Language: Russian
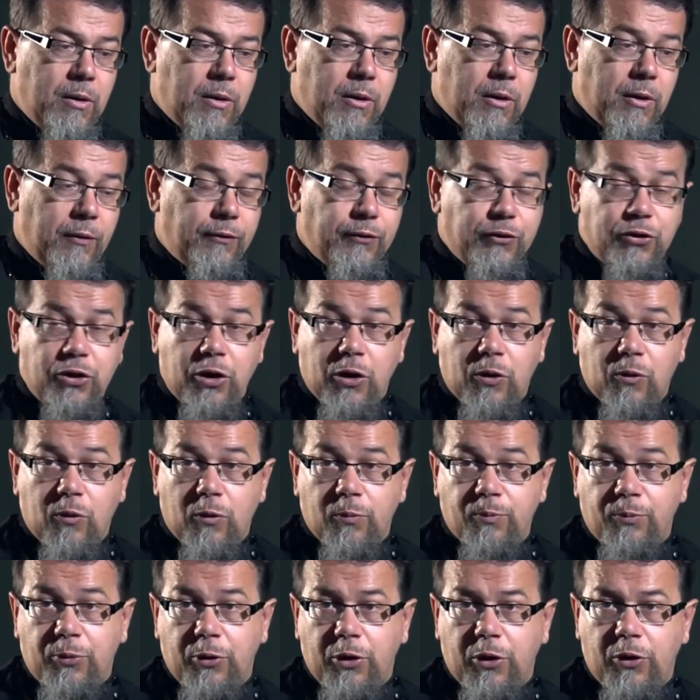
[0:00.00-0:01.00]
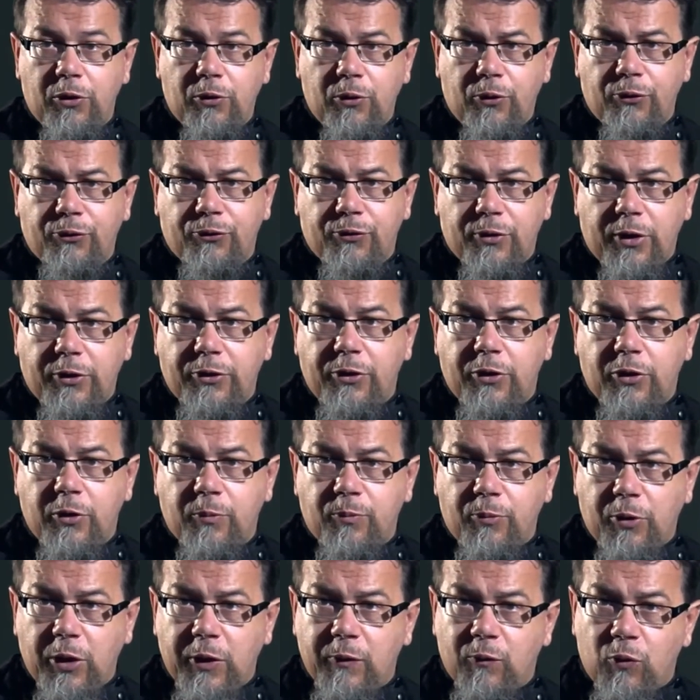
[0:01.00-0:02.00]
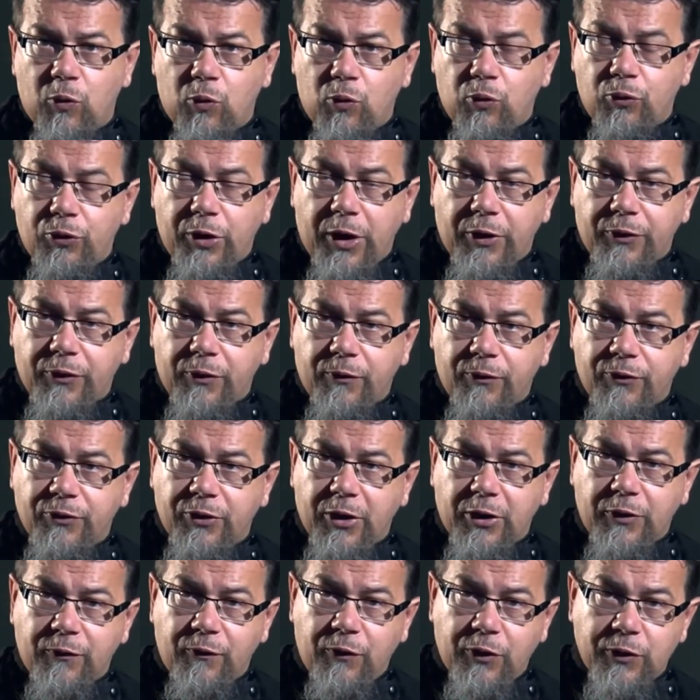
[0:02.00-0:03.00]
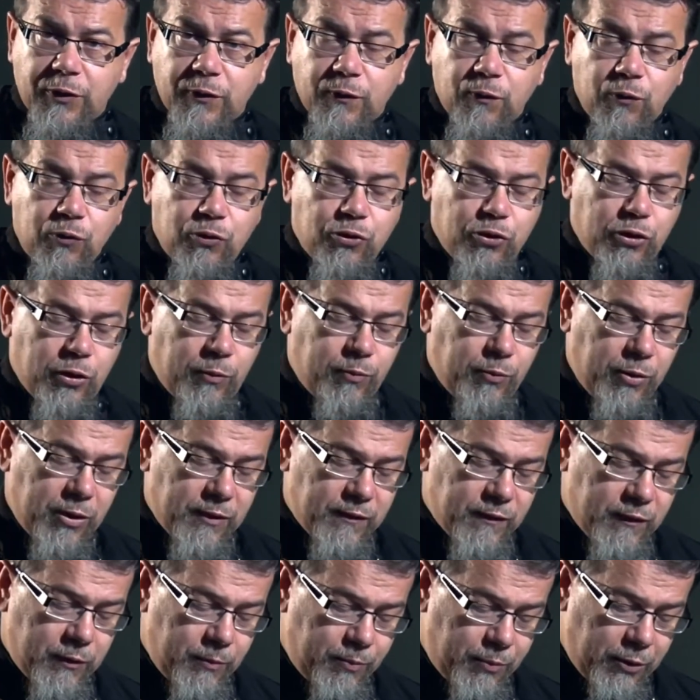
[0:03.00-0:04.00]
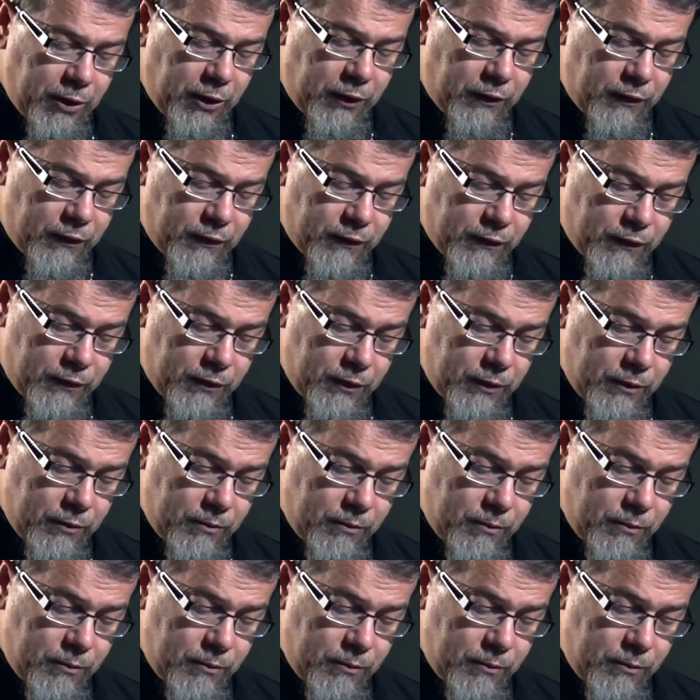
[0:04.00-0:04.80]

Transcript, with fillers: ковчег он перенес, надо теперь его куда-то в соответствующее место перенести.